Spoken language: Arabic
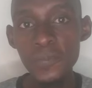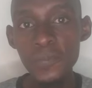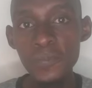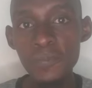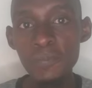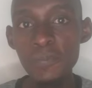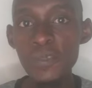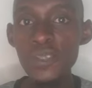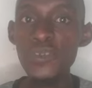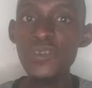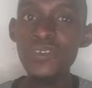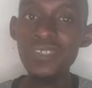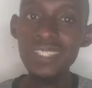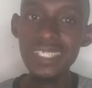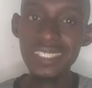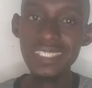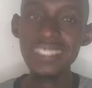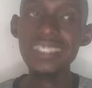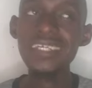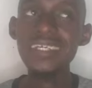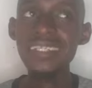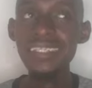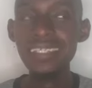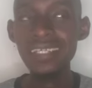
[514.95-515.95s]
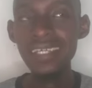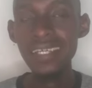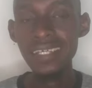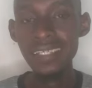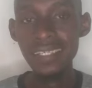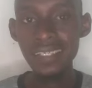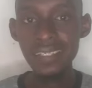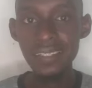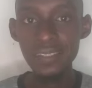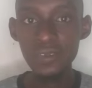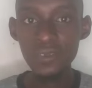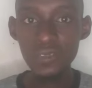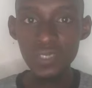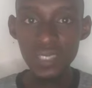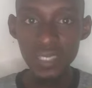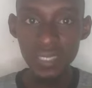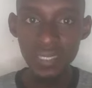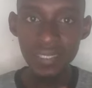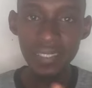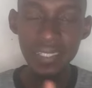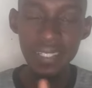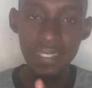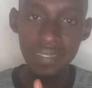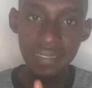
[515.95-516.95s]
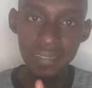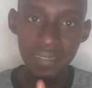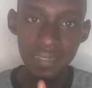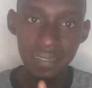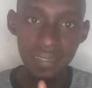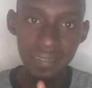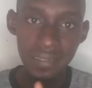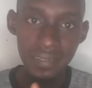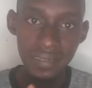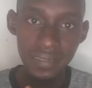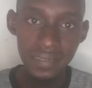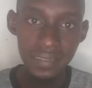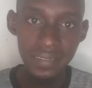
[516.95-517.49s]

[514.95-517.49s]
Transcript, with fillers: من نقطتين يعني النقطة دي ذاتها